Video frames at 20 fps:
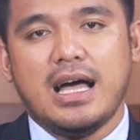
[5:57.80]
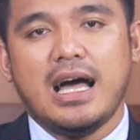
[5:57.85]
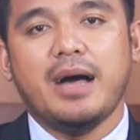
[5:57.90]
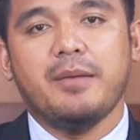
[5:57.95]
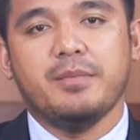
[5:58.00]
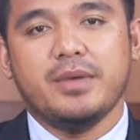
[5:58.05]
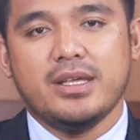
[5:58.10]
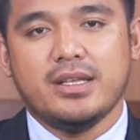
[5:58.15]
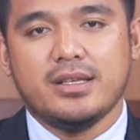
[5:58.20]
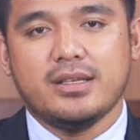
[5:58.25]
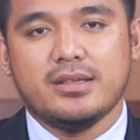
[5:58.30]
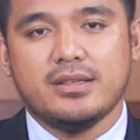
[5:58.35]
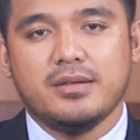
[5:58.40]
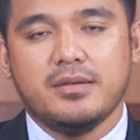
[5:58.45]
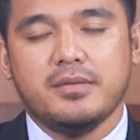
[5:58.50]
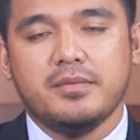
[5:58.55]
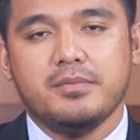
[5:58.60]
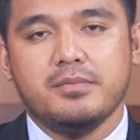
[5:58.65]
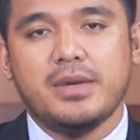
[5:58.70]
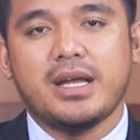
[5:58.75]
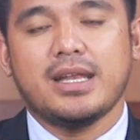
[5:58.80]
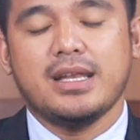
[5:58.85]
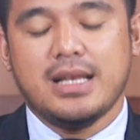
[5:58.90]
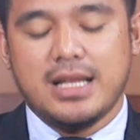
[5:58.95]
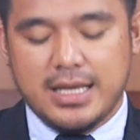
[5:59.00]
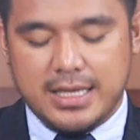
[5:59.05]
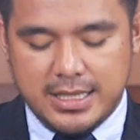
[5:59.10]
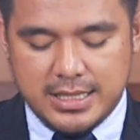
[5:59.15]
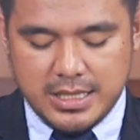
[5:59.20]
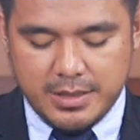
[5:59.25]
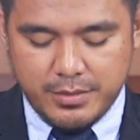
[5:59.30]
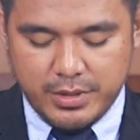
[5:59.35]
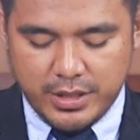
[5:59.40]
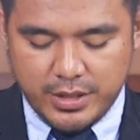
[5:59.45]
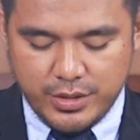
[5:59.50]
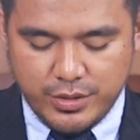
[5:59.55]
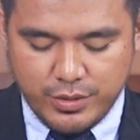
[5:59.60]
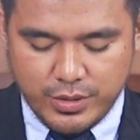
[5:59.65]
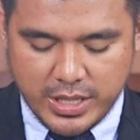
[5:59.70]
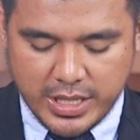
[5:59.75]
Amin. Marilah kita
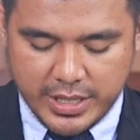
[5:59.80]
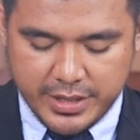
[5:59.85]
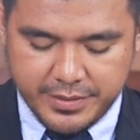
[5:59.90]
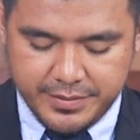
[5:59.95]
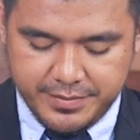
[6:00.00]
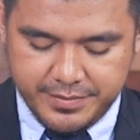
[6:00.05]
berdoa.